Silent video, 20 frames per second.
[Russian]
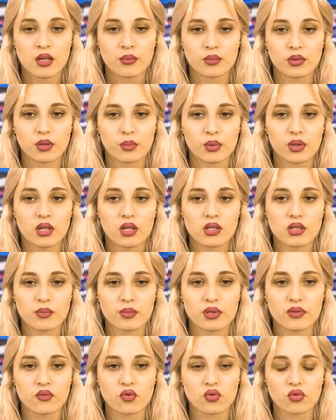Мероприятие,
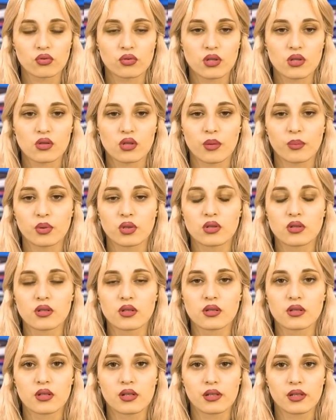посвященное
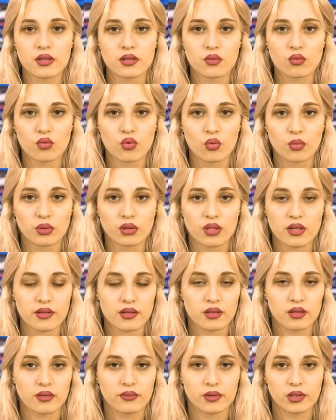150-летию
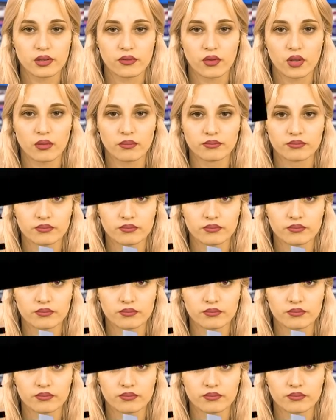Комитаса в Литве.